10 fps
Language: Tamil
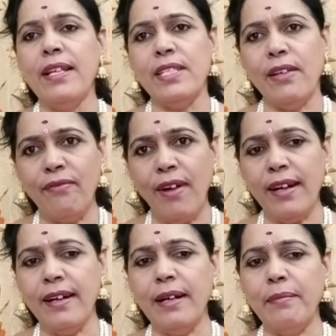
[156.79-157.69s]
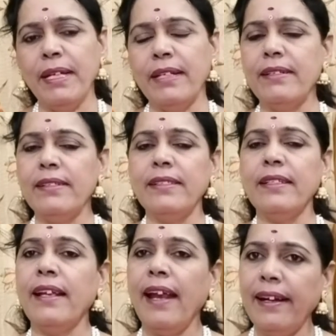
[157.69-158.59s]
செவ்வாய்க்கிழமை அன்று
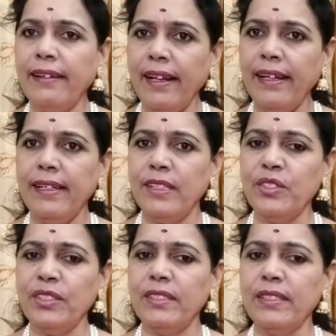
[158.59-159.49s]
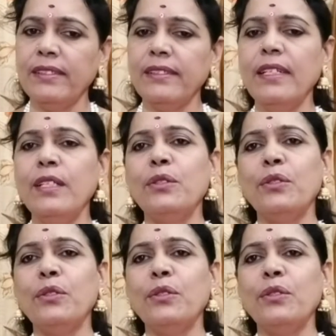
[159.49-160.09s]
கேட்டை நட்சத்திரத்தில்